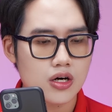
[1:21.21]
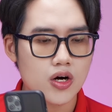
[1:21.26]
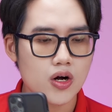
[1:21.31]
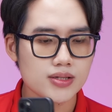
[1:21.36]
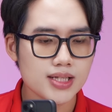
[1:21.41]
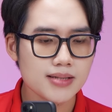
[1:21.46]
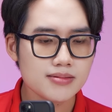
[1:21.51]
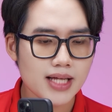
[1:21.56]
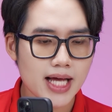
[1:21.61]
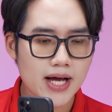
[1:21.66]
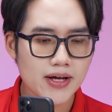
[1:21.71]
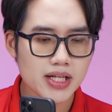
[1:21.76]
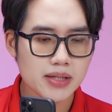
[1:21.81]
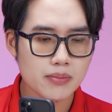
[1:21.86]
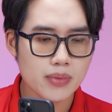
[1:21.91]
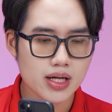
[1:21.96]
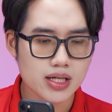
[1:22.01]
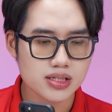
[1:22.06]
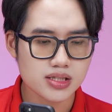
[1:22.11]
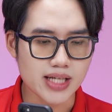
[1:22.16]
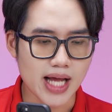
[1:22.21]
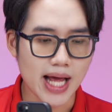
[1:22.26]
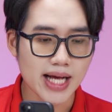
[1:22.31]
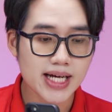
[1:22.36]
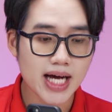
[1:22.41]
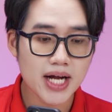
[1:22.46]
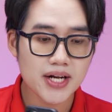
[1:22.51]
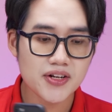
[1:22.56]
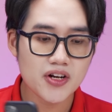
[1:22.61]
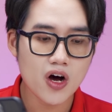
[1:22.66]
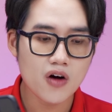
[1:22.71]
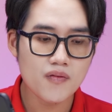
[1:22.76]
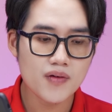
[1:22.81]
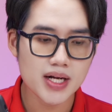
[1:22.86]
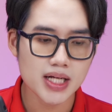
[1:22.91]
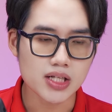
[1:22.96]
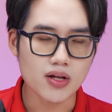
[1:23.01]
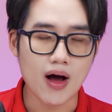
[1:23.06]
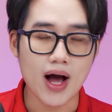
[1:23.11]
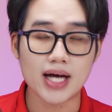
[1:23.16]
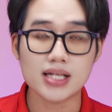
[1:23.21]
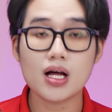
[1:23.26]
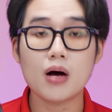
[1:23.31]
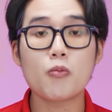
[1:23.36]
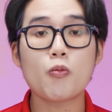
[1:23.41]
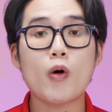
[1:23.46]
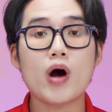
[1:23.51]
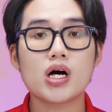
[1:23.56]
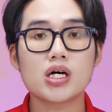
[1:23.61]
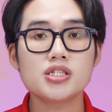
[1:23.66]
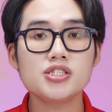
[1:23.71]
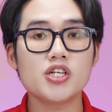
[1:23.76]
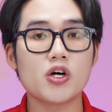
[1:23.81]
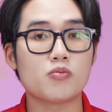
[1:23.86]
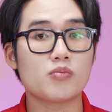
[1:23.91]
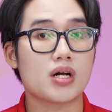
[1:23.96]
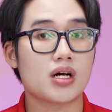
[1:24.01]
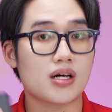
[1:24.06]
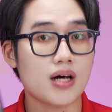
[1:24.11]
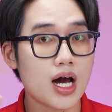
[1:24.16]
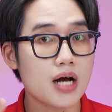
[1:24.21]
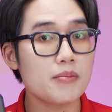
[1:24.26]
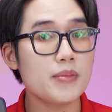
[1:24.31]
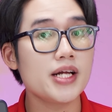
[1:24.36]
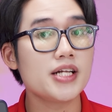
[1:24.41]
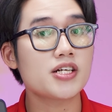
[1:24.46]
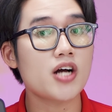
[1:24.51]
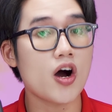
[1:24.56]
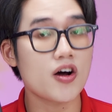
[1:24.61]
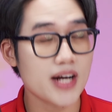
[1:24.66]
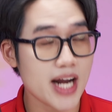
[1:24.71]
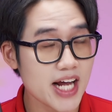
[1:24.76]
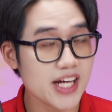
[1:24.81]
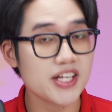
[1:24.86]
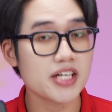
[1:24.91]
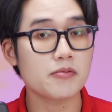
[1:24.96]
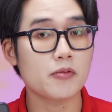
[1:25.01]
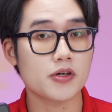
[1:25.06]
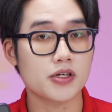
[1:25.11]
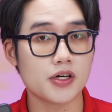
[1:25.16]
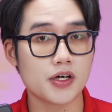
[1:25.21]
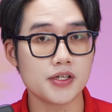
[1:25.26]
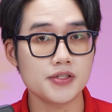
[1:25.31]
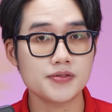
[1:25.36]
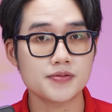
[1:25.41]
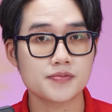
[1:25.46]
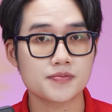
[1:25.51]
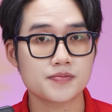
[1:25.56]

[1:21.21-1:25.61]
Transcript: rồi tiếp theo thì mình sẽ kết nối với điện thoại thông qua ứng dụng là Garmin Connect nha mọi người